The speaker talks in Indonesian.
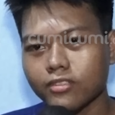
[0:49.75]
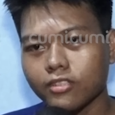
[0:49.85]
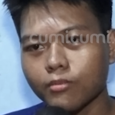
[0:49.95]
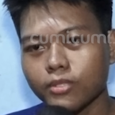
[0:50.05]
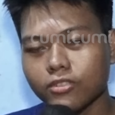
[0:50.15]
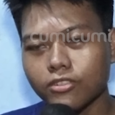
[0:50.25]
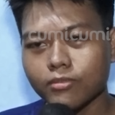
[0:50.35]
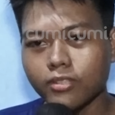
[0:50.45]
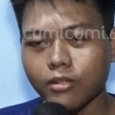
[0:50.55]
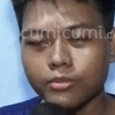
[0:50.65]
sambil sholat,
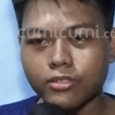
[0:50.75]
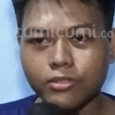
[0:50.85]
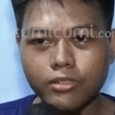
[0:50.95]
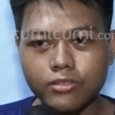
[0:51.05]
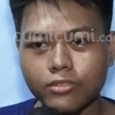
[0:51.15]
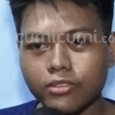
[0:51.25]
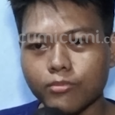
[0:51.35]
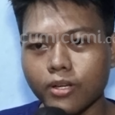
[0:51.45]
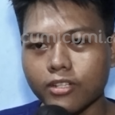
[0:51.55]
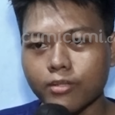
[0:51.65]
habis itu langsung sholat
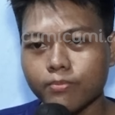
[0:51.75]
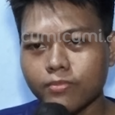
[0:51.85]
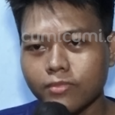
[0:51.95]
maghrib,